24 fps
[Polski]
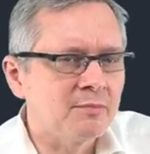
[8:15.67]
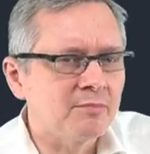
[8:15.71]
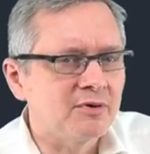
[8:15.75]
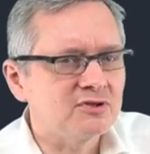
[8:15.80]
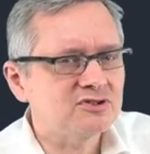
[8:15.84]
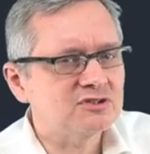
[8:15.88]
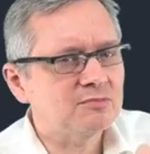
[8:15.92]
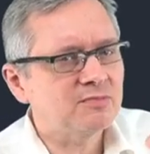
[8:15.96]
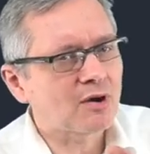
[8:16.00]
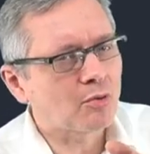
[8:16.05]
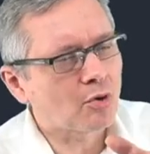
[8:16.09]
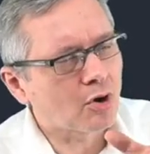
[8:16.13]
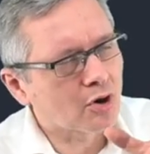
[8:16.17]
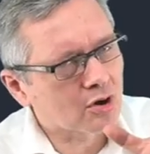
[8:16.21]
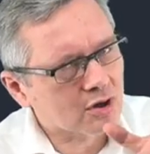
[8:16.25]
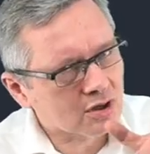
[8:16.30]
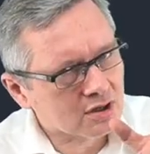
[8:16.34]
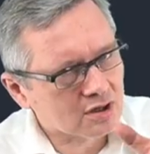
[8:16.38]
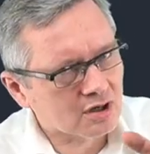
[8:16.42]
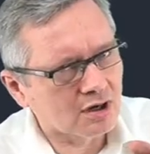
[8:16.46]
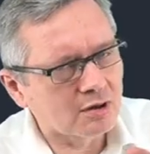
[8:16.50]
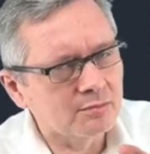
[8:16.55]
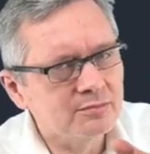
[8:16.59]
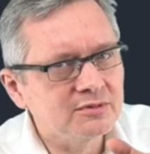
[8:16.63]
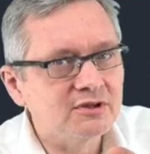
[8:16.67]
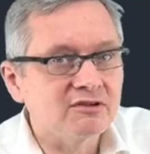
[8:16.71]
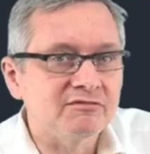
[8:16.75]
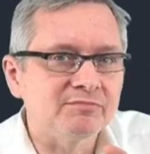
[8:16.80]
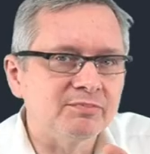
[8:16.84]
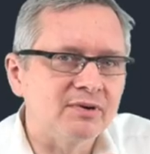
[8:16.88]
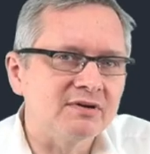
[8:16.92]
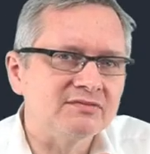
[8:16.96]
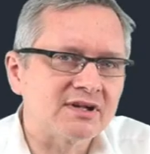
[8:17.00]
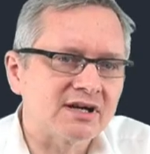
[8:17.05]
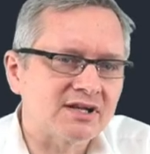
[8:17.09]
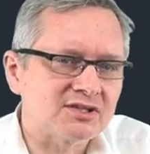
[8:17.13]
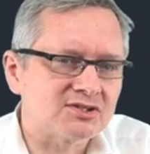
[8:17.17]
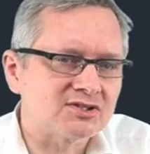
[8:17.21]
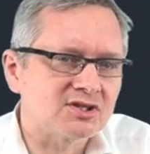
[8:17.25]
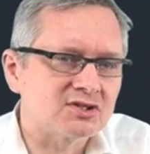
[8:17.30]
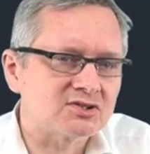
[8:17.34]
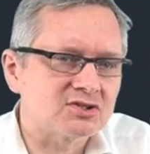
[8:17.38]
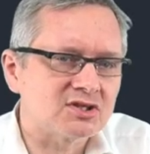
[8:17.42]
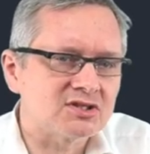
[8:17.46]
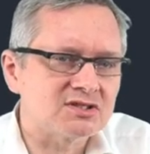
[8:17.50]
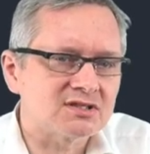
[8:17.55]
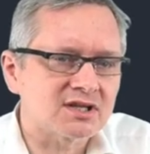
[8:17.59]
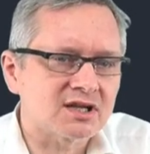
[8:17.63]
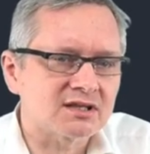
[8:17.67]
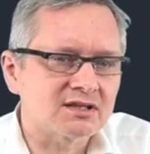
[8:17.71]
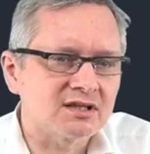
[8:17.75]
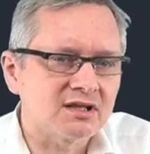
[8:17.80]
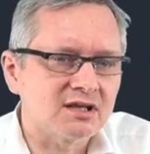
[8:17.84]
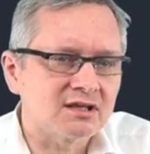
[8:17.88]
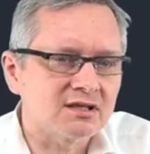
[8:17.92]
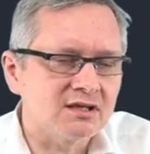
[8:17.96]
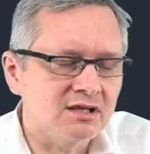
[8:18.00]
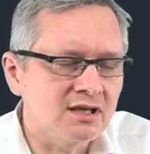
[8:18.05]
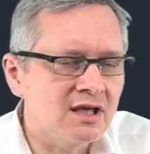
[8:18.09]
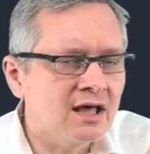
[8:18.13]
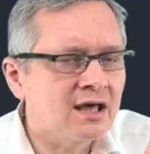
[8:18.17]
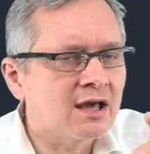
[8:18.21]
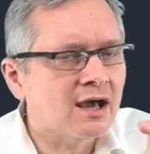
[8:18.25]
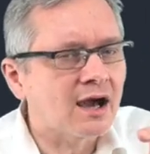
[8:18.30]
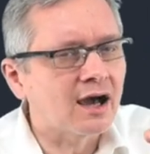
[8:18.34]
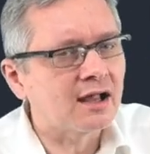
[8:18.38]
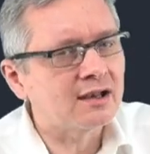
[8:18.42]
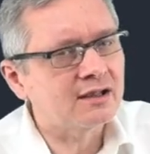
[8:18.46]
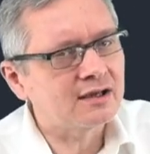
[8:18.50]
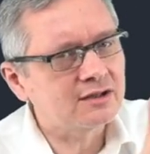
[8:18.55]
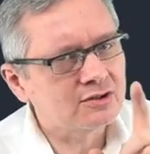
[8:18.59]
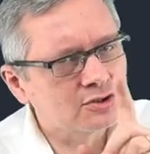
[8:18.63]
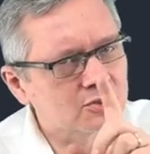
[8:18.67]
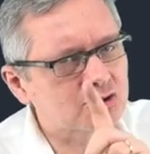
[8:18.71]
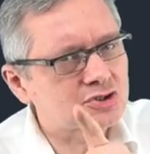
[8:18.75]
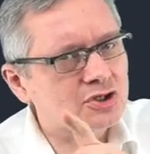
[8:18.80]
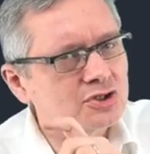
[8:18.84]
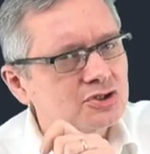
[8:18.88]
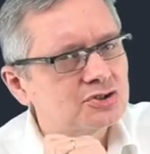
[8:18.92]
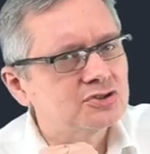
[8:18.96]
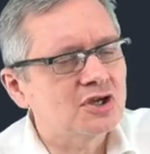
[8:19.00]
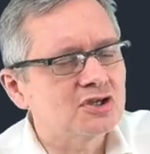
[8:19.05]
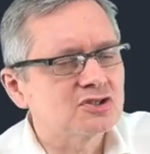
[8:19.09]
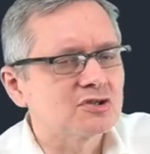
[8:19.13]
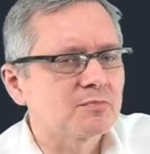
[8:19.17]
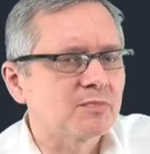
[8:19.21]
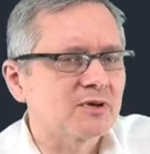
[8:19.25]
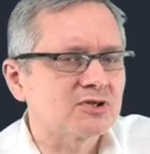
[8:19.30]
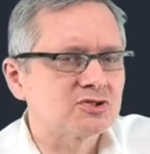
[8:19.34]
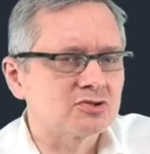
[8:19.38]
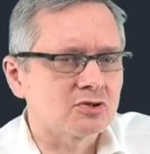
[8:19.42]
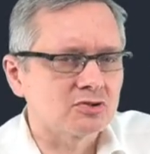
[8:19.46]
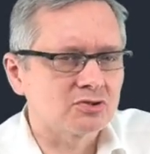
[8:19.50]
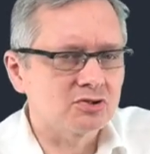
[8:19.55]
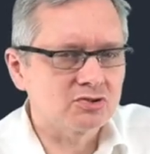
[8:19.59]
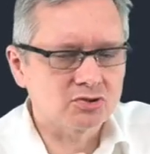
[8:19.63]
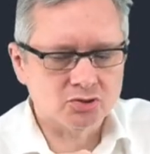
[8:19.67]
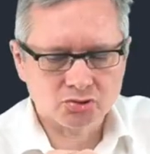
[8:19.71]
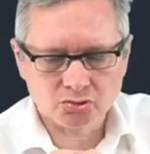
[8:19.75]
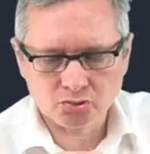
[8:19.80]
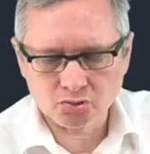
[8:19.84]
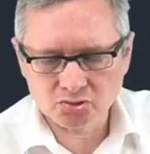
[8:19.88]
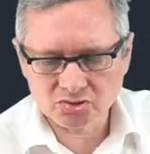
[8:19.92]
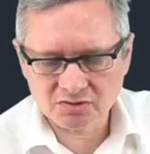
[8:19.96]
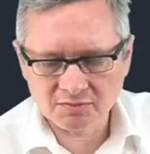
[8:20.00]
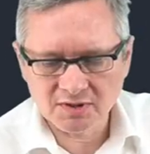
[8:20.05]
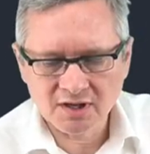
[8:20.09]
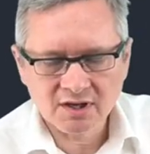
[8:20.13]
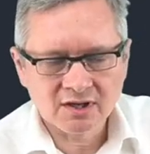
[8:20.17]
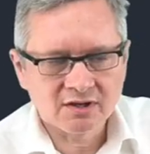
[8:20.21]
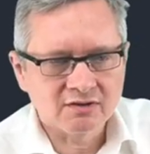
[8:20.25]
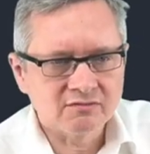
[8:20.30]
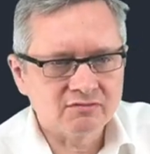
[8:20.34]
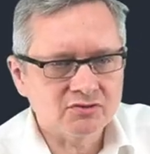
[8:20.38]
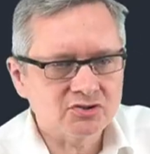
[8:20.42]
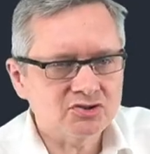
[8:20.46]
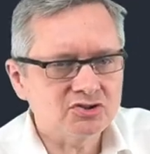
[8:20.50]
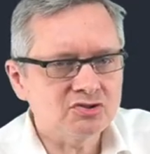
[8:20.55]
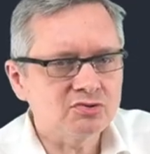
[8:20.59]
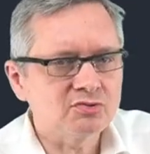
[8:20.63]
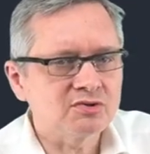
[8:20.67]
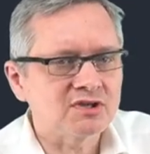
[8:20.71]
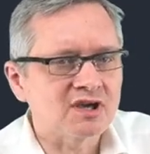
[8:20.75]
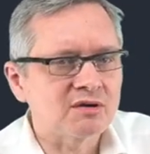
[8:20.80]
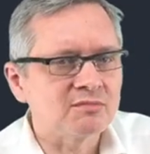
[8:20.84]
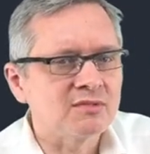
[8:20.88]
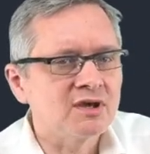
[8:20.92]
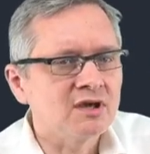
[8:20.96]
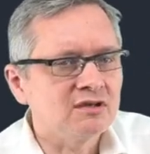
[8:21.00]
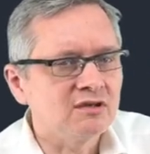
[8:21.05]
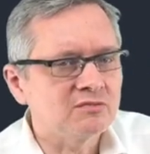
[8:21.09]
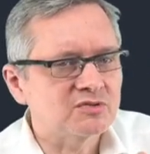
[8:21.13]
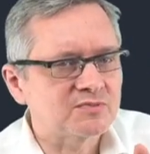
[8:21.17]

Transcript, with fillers: będzie miał ogromny wpływ na lecenie naszej strategii, ale jednocześnie jest opatrzony dość dużym wysiłkiem.